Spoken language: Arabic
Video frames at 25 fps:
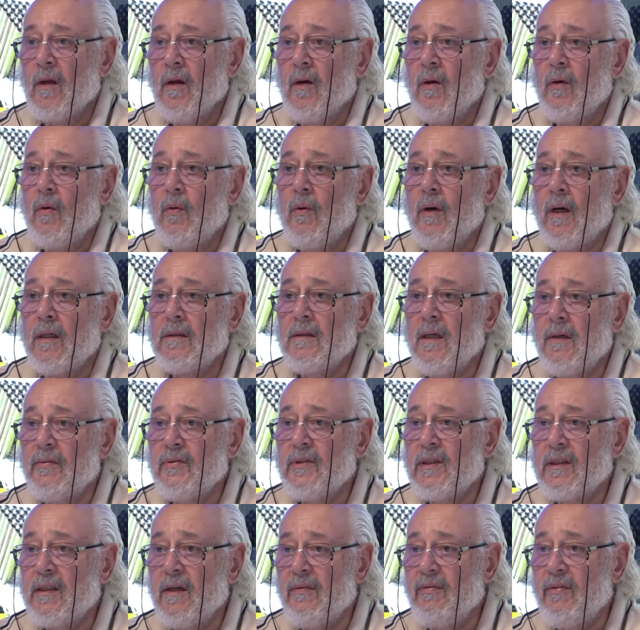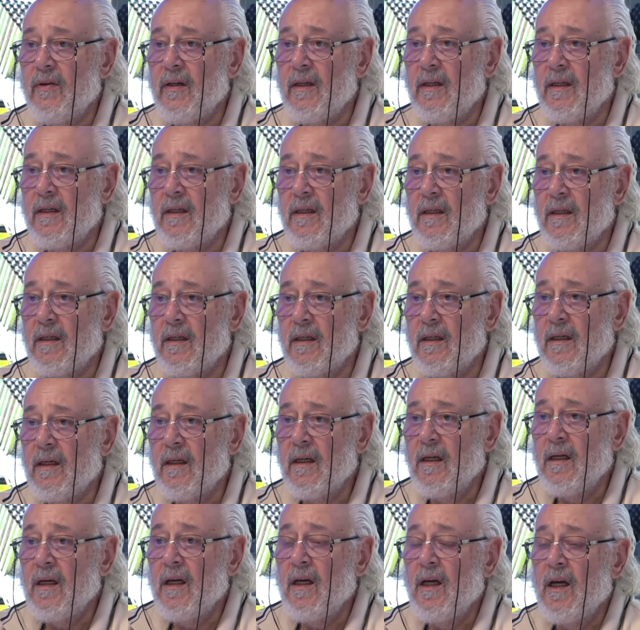وأضاف السفير
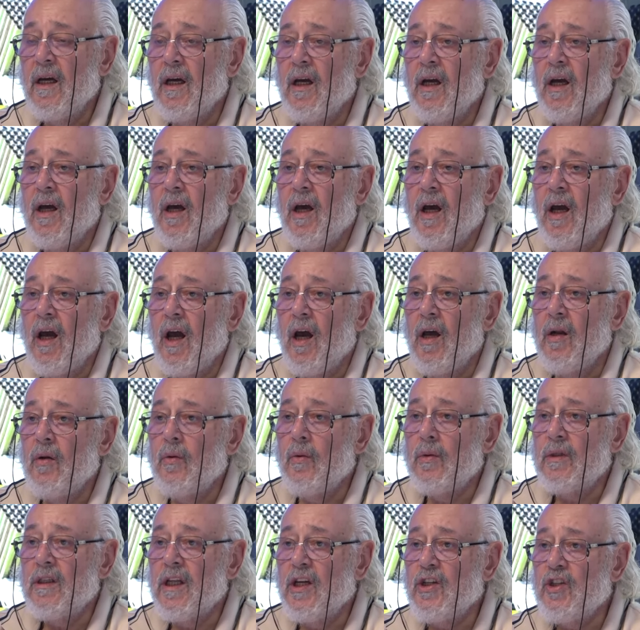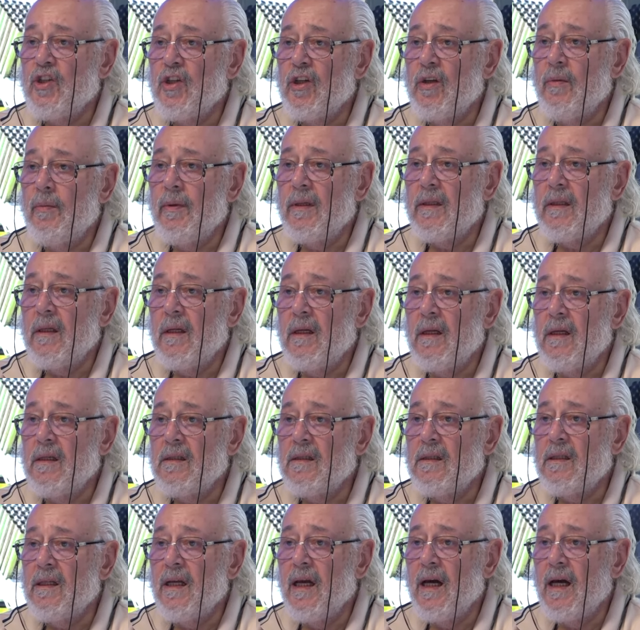أنه تجربة
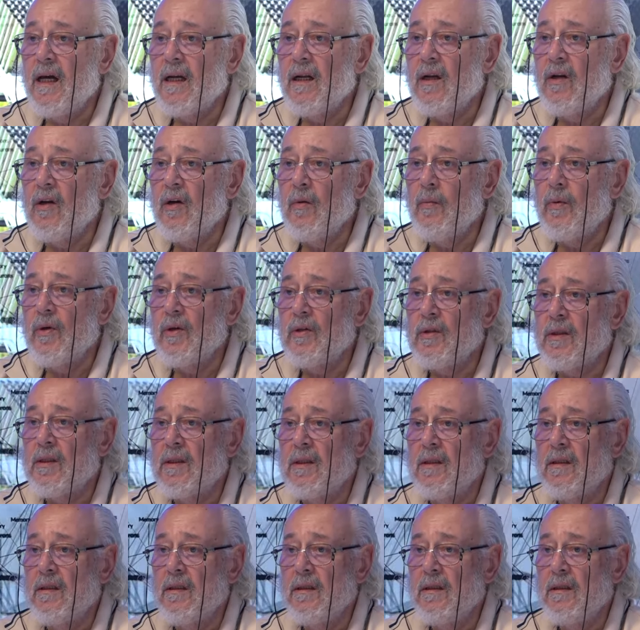الازدهار الأبرصي